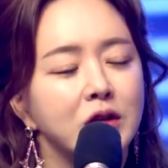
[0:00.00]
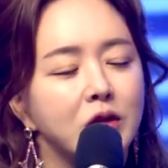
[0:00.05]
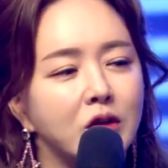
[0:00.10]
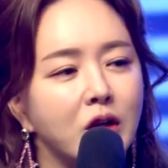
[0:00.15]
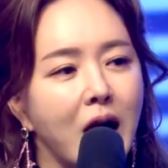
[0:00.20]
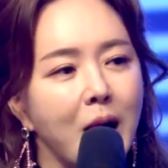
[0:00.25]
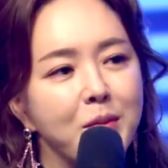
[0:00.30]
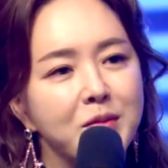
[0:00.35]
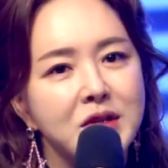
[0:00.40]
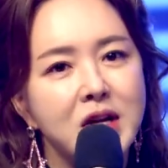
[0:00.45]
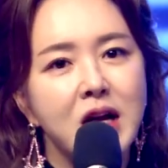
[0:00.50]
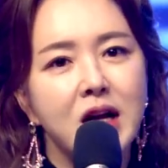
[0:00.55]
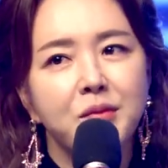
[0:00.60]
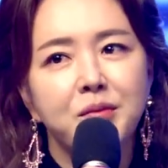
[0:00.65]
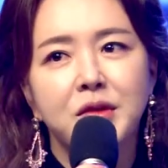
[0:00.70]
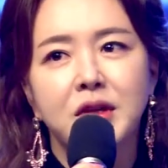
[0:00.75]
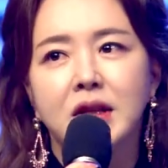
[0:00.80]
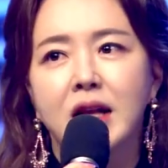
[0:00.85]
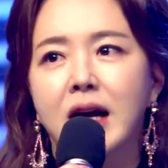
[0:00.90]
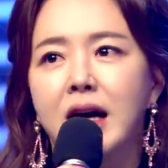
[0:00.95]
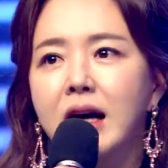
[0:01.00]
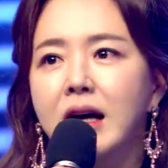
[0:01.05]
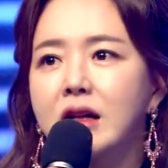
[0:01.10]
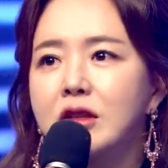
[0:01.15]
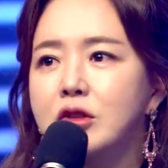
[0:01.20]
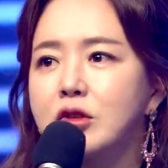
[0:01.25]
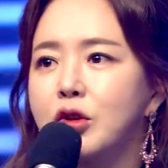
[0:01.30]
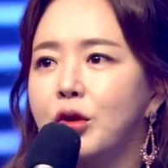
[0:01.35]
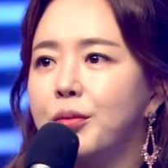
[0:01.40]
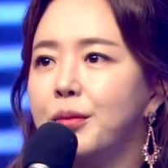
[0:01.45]
감사합니다.
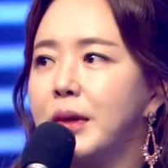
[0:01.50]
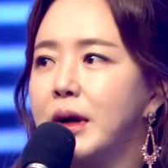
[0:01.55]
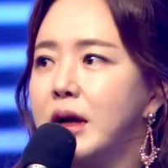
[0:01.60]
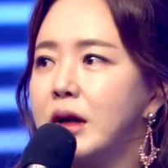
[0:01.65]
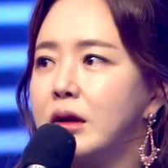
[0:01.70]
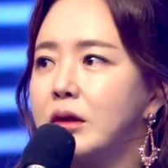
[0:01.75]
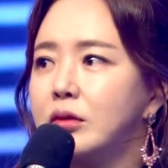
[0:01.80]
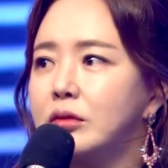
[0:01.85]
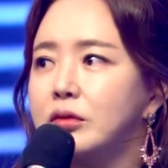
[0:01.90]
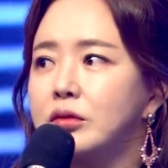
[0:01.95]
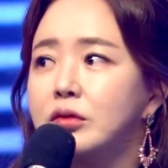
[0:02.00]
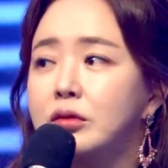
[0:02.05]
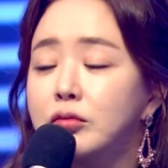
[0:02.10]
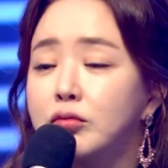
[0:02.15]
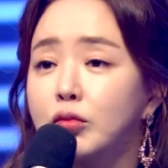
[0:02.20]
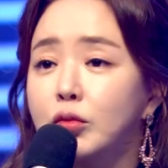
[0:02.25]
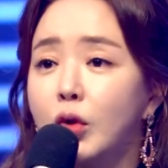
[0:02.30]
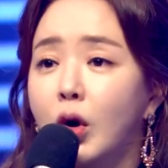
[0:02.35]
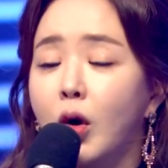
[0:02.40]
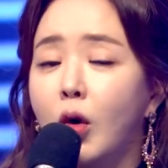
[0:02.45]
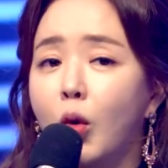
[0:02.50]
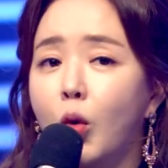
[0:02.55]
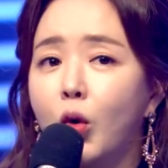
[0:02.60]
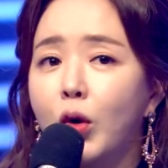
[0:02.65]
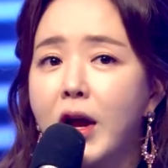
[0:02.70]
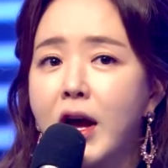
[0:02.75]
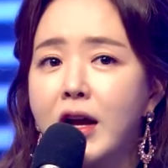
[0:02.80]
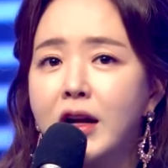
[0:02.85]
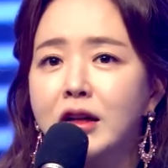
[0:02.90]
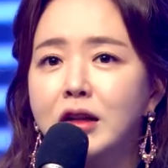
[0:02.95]
정말 어,
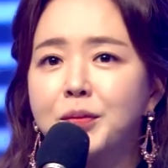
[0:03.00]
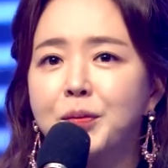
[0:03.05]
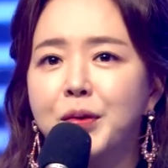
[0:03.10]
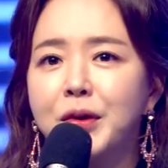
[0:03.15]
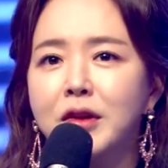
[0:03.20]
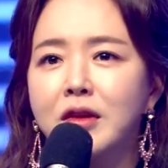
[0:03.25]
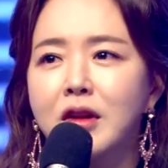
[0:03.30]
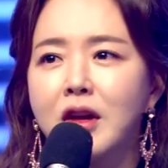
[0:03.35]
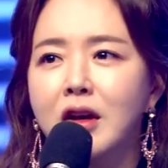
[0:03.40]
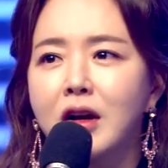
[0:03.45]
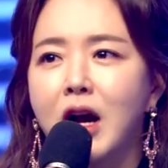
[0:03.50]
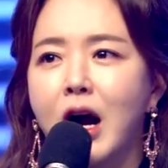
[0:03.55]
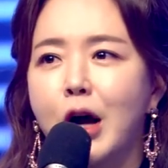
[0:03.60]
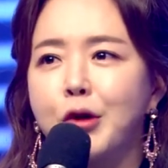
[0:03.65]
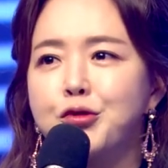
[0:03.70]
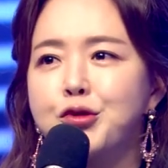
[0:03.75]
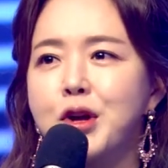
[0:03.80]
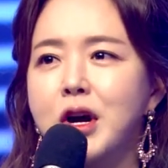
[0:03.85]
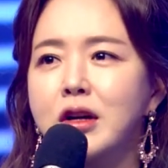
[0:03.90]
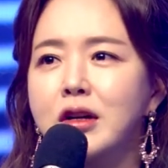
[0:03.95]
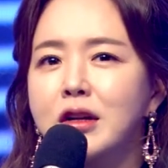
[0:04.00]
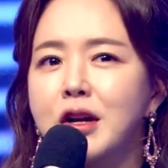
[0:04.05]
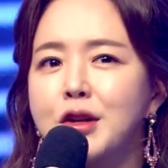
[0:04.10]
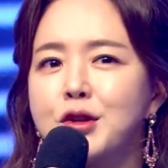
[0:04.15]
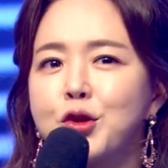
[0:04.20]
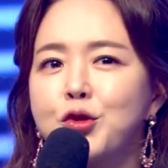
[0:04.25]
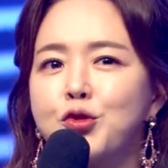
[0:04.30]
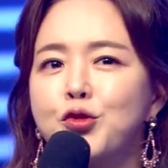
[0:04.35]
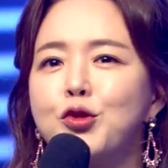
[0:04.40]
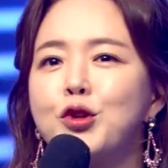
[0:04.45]
올해를 빛낸 가수상이라서
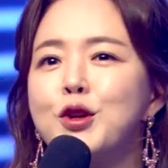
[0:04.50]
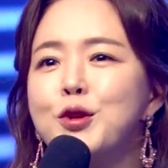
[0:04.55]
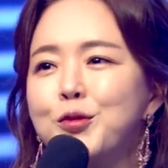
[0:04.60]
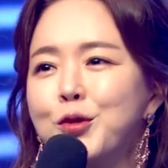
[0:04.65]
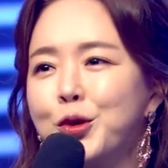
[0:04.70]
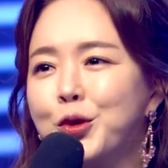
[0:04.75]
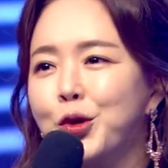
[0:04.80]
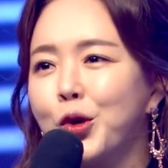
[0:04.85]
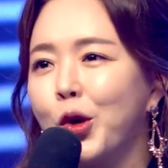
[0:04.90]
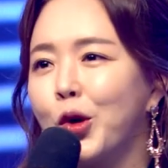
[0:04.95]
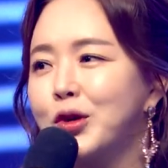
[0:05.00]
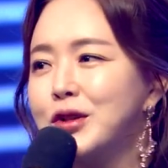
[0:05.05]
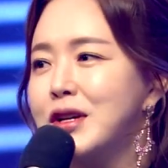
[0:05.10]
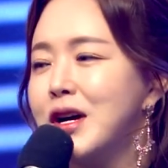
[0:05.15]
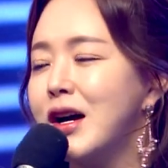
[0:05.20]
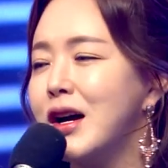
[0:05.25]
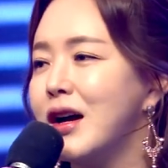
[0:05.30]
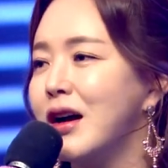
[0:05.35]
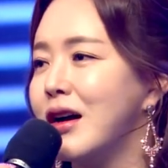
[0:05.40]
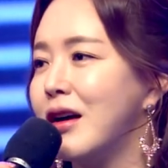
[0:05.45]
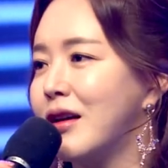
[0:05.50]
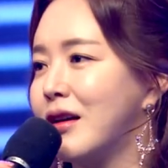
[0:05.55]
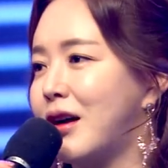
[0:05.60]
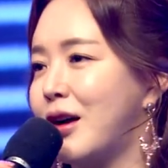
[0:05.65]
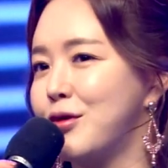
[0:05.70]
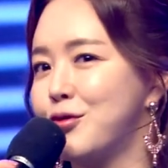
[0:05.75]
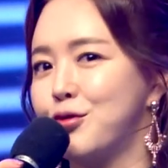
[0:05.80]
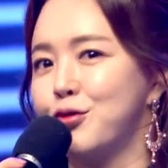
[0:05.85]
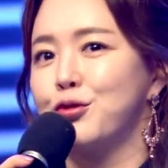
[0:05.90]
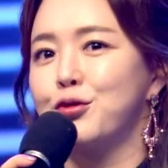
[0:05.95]
유일무이도 여자
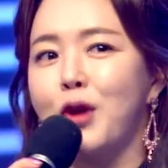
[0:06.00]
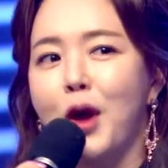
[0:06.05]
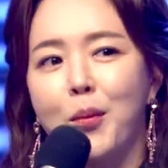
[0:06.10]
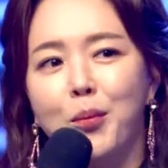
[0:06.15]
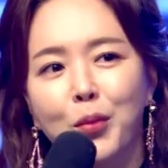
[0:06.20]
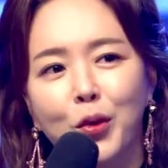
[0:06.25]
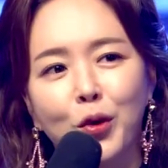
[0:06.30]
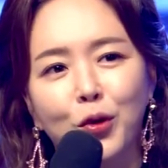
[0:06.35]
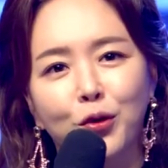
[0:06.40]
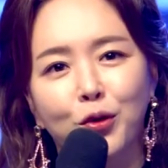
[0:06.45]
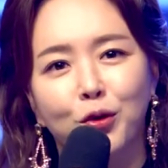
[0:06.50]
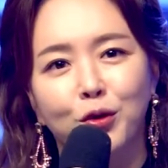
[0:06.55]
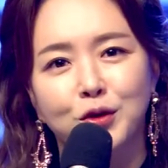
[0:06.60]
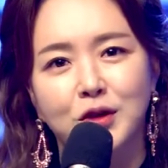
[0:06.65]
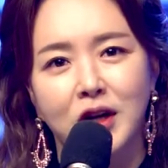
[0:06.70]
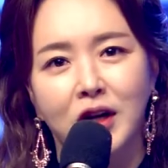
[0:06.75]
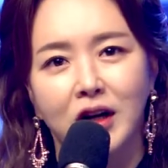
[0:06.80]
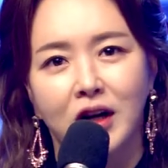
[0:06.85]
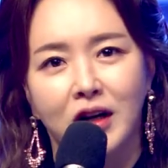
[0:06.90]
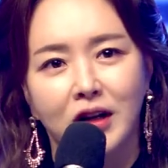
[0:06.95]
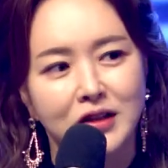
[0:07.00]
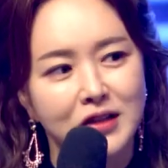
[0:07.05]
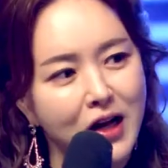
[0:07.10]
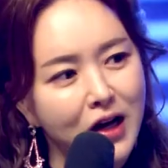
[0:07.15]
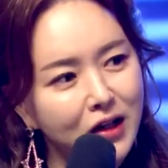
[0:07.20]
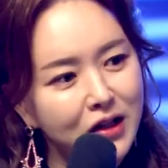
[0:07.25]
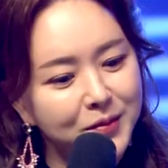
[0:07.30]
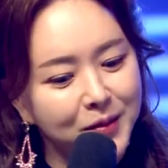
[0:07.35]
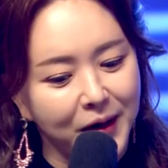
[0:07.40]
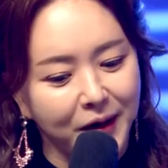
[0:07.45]
가수 대표로 제가 이렇게
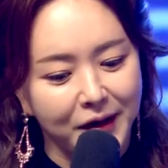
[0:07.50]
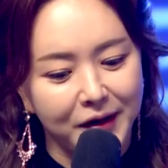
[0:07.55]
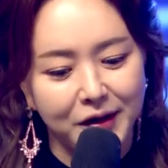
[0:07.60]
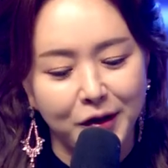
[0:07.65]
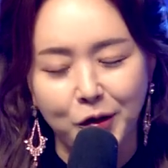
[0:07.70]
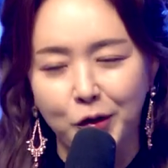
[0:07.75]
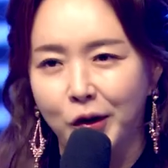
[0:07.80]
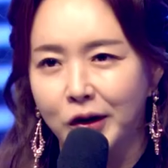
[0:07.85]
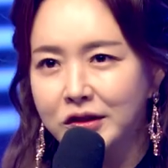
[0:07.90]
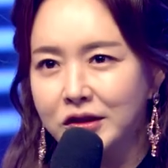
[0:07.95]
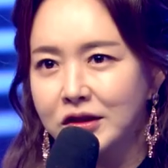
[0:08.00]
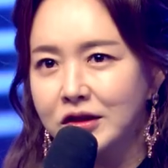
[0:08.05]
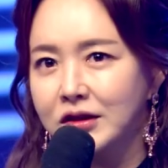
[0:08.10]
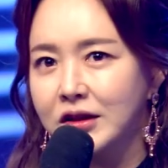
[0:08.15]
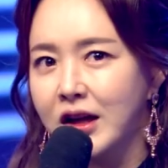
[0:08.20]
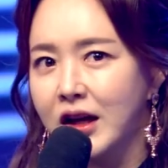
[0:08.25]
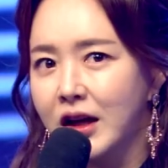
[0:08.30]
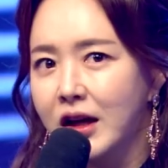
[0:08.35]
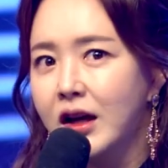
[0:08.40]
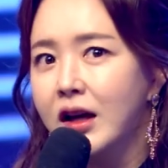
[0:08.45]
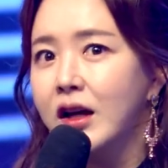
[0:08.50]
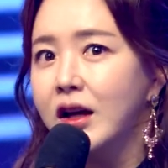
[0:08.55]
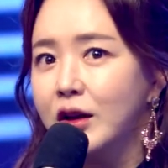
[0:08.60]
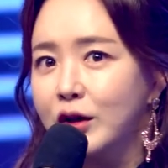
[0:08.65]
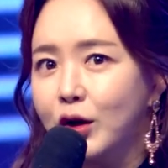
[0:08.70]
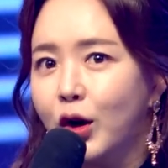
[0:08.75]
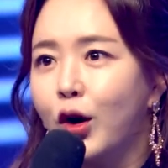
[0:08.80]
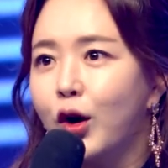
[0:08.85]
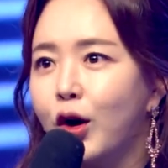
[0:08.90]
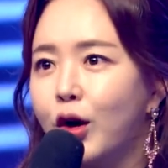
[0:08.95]
상을 받게 된 것 같은데
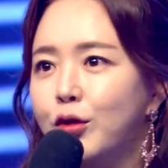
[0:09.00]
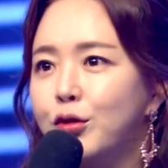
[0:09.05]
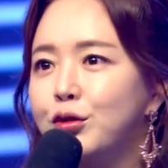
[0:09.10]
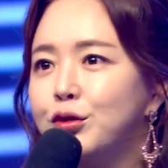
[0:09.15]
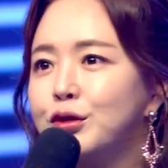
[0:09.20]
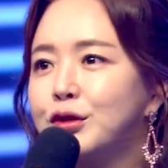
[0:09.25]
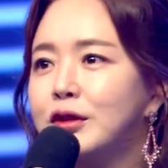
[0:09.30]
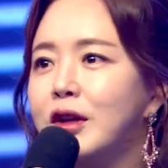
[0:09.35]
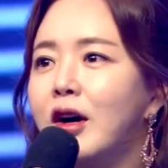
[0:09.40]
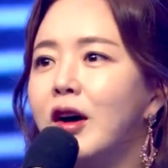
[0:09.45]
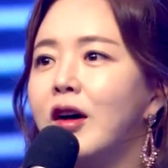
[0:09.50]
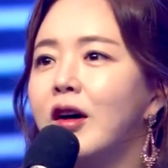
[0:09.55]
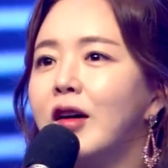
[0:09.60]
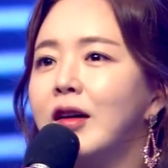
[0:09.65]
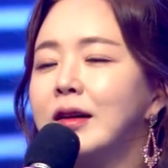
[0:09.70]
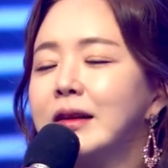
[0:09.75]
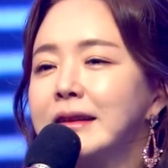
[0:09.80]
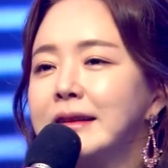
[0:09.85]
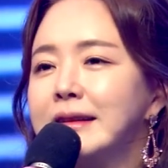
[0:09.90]
더욱더